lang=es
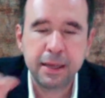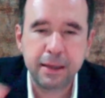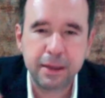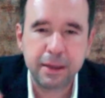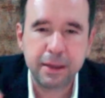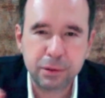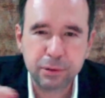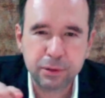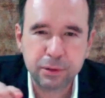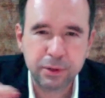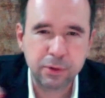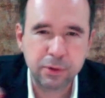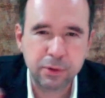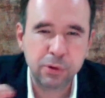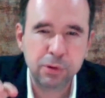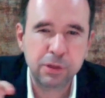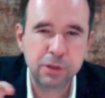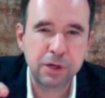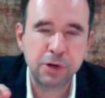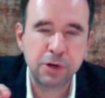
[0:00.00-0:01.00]
Eso se
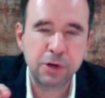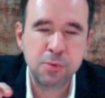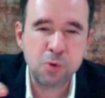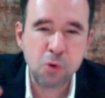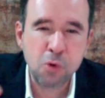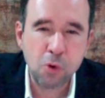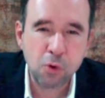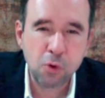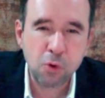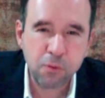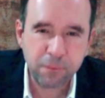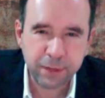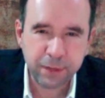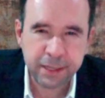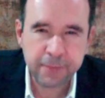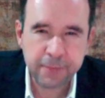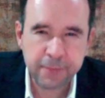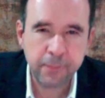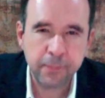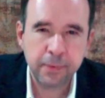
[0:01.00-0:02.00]
conoce como
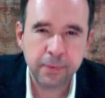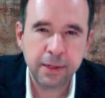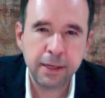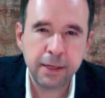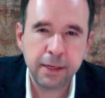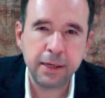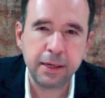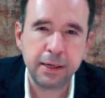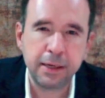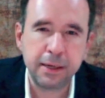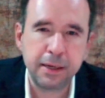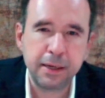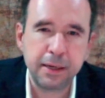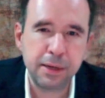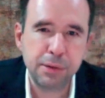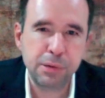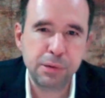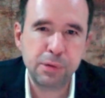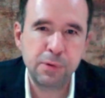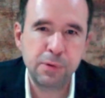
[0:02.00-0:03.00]
UFIN y
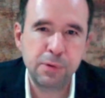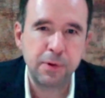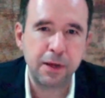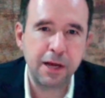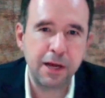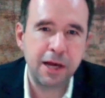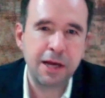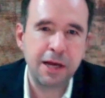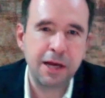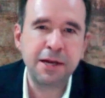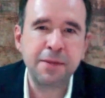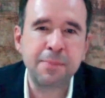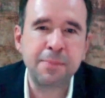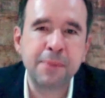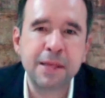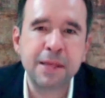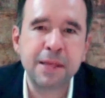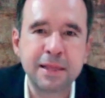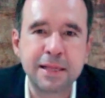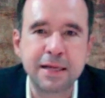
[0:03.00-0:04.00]
eso
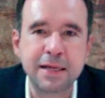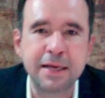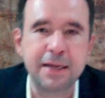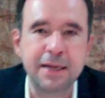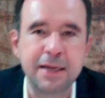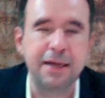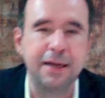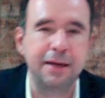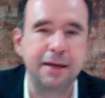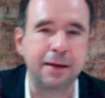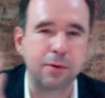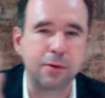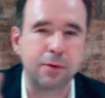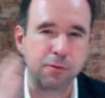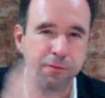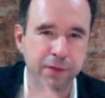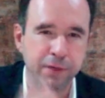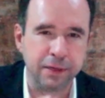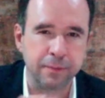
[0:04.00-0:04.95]
alimenta a la CUFIN.